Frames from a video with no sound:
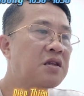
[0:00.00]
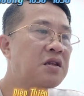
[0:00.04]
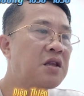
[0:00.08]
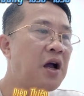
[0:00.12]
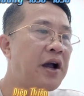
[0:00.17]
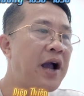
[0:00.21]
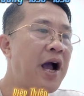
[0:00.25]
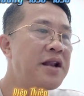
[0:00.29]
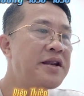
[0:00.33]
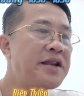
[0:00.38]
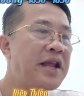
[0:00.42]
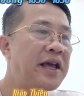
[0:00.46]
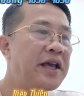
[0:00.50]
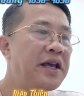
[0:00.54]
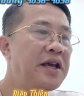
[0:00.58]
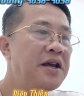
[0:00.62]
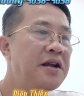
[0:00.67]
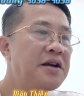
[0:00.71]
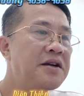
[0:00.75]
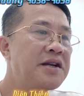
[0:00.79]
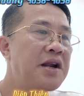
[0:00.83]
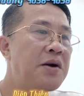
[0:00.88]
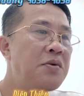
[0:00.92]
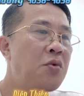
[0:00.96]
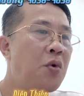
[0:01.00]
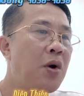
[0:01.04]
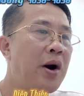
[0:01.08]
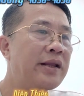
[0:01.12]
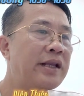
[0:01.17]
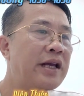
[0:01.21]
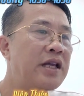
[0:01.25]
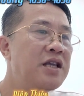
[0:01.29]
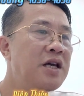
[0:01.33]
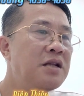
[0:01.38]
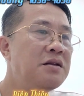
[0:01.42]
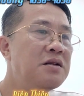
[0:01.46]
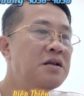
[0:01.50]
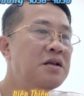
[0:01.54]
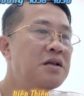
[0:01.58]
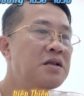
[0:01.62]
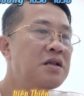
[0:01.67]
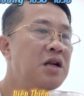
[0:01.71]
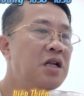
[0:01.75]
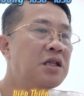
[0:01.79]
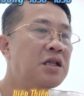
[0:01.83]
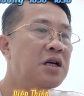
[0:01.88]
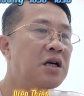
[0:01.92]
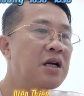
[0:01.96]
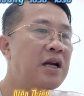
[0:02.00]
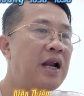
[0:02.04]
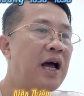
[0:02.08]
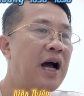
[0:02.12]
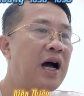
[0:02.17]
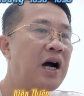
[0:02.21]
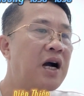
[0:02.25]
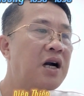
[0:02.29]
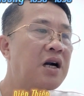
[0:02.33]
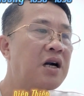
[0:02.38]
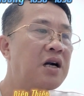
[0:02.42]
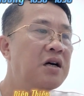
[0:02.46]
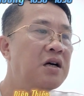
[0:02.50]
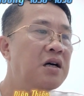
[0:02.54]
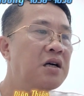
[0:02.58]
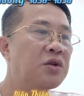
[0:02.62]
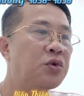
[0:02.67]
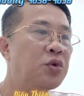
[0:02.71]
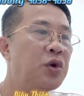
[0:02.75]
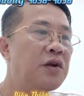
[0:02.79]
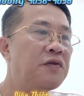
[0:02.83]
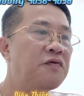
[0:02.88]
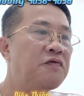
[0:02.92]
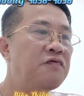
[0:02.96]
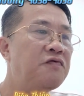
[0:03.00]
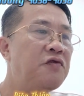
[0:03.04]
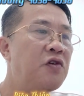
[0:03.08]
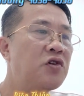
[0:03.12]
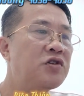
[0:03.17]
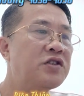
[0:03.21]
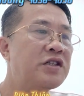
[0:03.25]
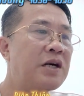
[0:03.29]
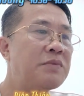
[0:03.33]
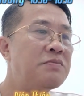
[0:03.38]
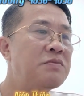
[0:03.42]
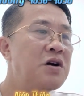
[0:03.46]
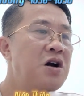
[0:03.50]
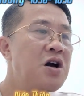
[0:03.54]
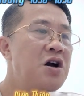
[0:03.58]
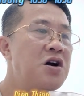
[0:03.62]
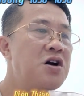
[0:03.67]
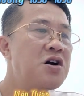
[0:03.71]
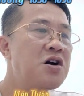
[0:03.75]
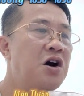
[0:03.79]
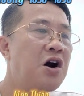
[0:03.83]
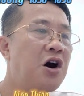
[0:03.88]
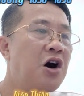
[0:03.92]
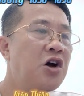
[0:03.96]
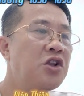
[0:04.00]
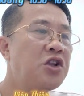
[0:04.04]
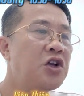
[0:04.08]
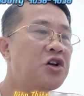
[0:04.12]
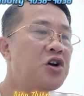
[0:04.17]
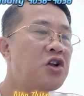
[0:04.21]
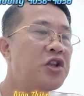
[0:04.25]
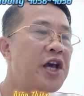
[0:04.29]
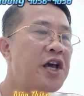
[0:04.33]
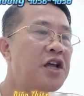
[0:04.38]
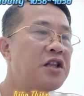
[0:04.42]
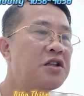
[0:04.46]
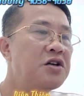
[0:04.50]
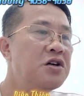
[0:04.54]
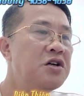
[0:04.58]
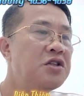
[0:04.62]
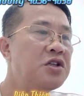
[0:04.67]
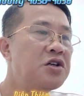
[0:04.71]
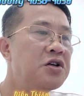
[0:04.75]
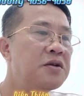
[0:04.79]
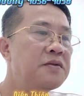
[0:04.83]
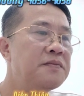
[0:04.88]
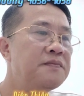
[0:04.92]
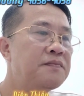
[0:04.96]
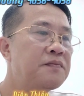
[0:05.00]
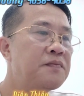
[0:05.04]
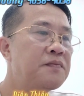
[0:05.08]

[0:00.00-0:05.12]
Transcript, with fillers: Thời khắc này, Đông Hoàng Thái Nhất đích thực là cường tuyệt vô song, khó có thể tưởng tượng